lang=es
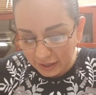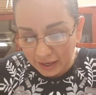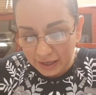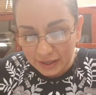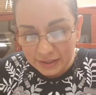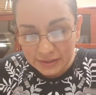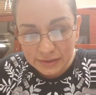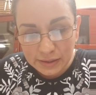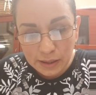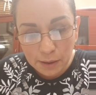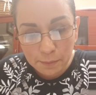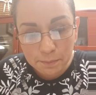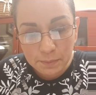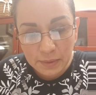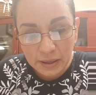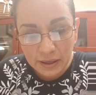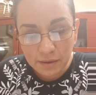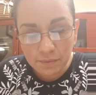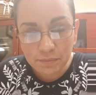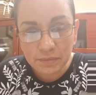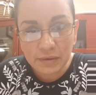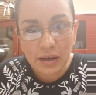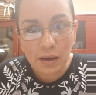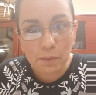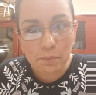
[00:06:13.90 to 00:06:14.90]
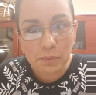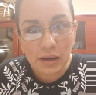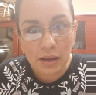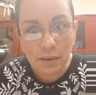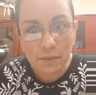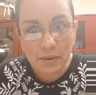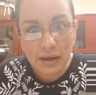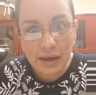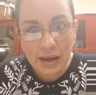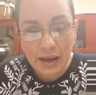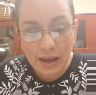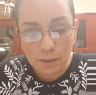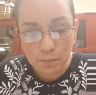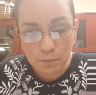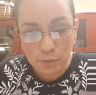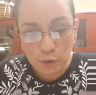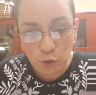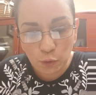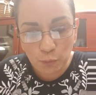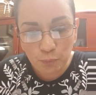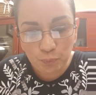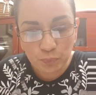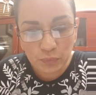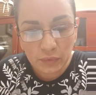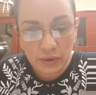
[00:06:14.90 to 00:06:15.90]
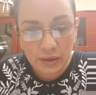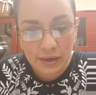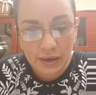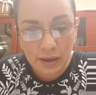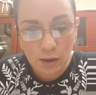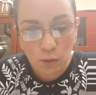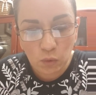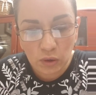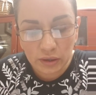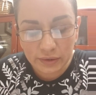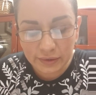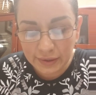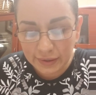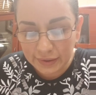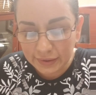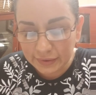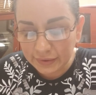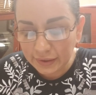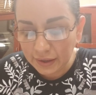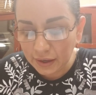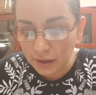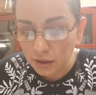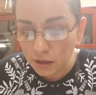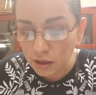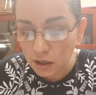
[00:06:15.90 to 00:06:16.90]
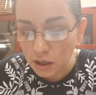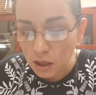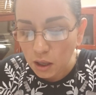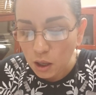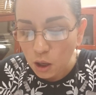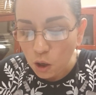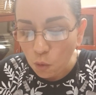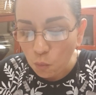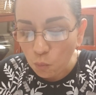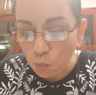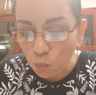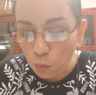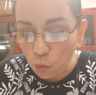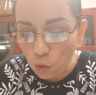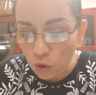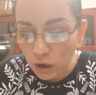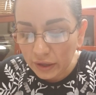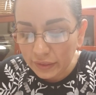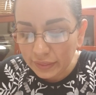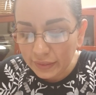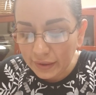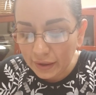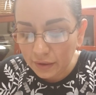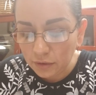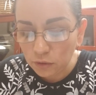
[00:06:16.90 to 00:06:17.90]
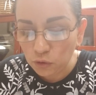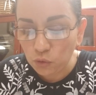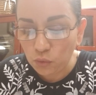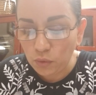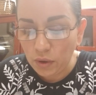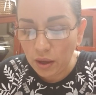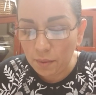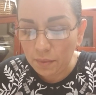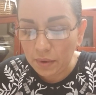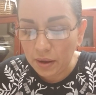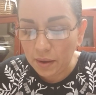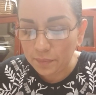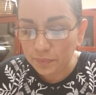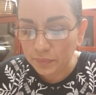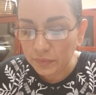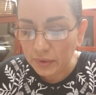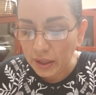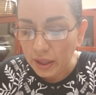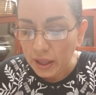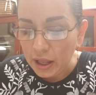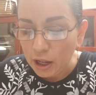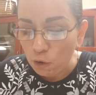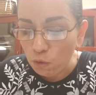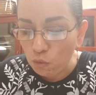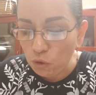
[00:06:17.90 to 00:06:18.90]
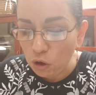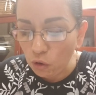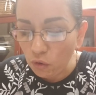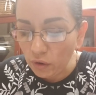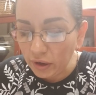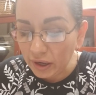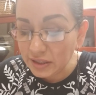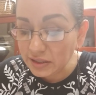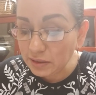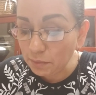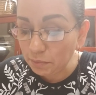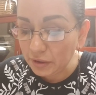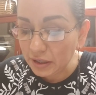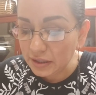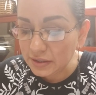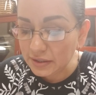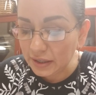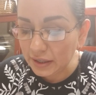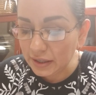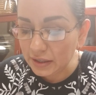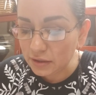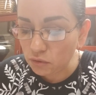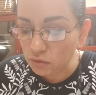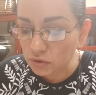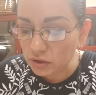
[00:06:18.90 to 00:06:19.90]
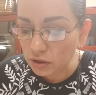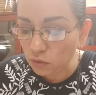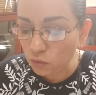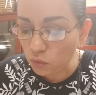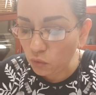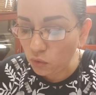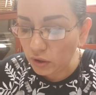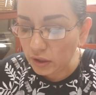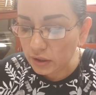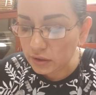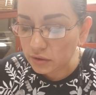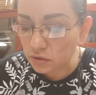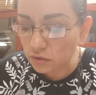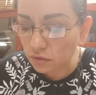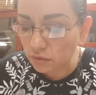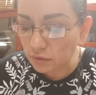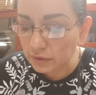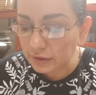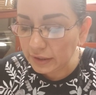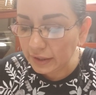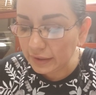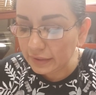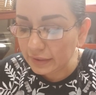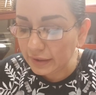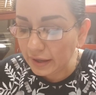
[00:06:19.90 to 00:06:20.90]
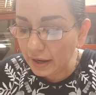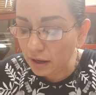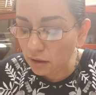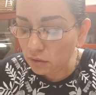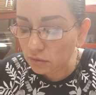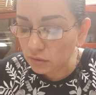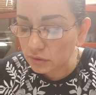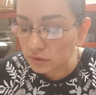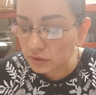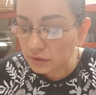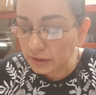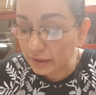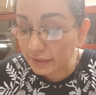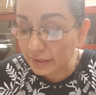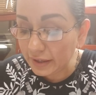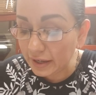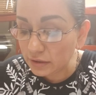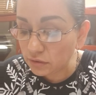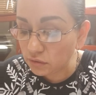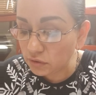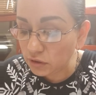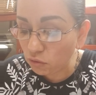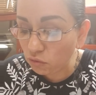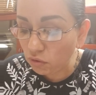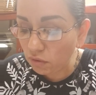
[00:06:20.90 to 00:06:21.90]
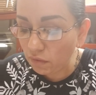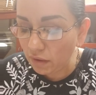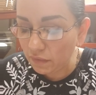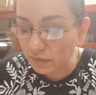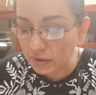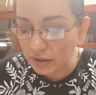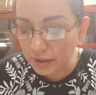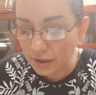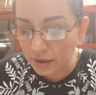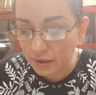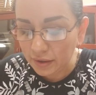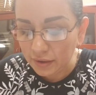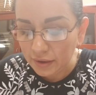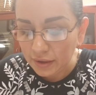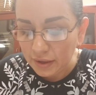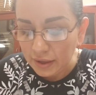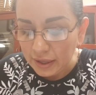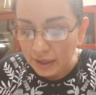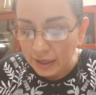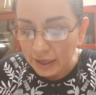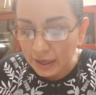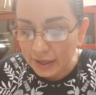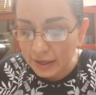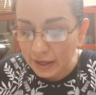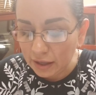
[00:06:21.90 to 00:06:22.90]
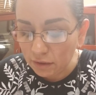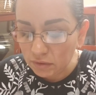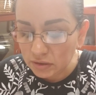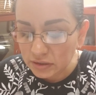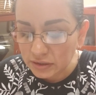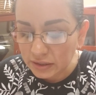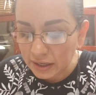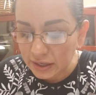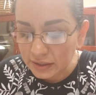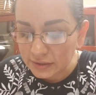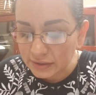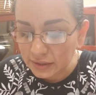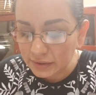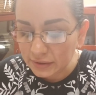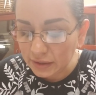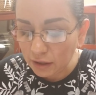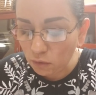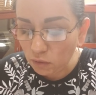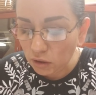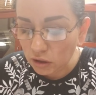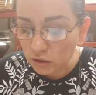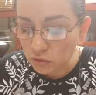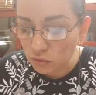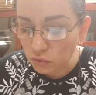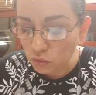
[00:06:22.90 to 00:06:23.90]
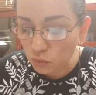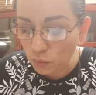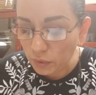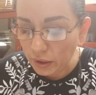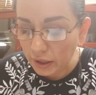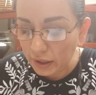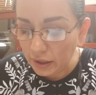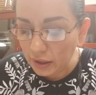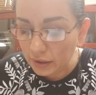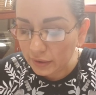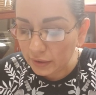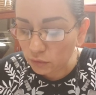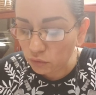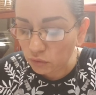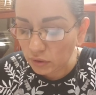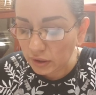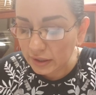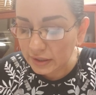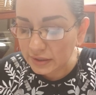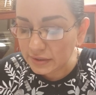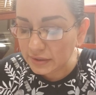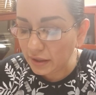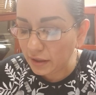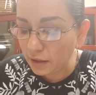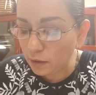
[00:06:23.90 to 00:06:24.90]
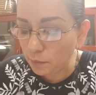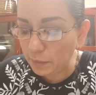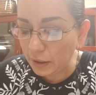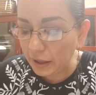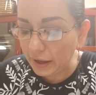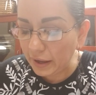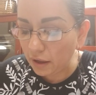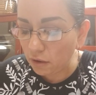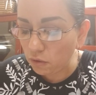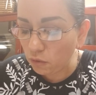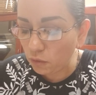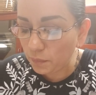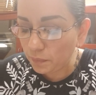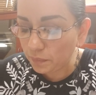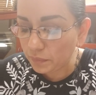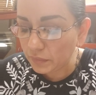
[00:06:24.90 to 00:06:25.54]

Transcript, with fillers: es la B de la palabra cambio, la cuarta letra, buena nueva. Luego que aceptaste a Jesús en tu corazón, tendrás una nueva vida y ya no estarás atado a tu vieja naturaleza del pecado.